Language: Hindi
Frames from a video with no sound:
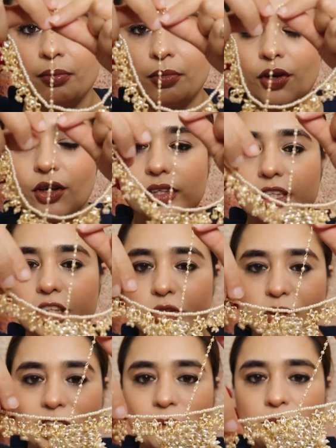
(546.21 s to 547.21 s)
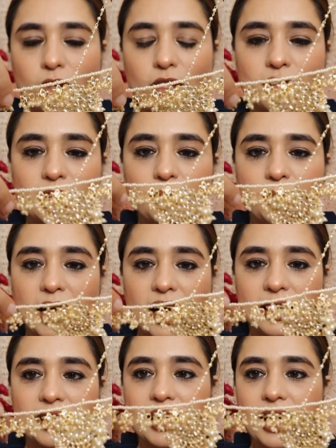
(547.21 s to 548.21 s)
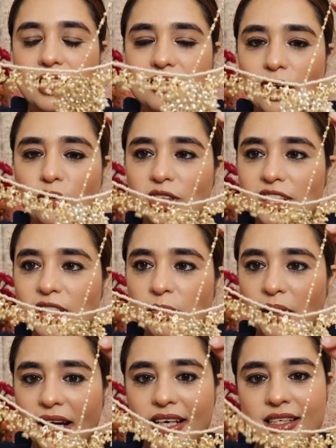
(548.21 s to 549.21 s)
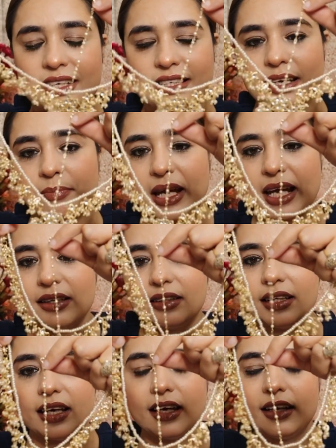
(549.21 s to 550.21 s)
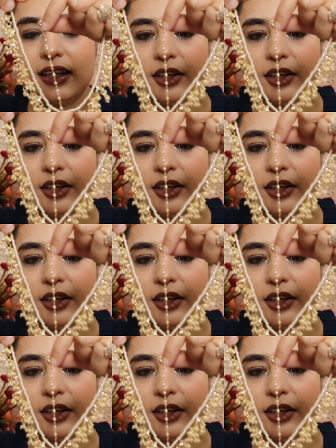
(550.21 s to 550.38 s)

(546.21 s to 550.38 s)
बहुत ही यूनिक बहुत ही प्यारी है साउथ इंडियन ब्राइड्स ऐसा पहनती हैं